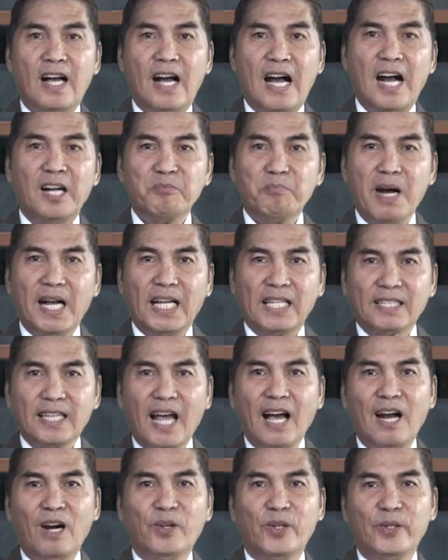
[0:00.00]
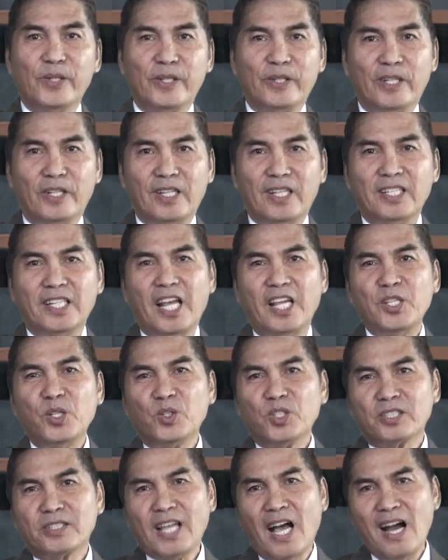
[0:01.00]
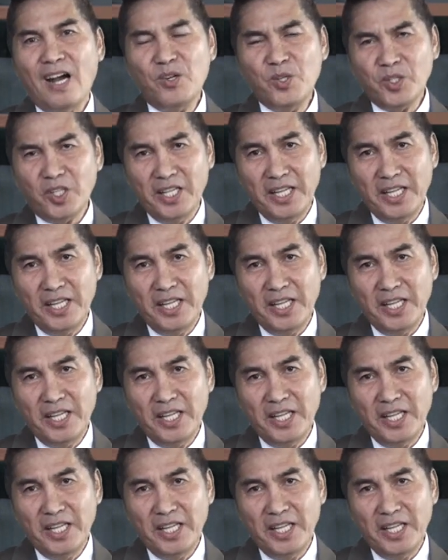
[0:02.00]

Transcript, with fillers: ang mga tao na yung taong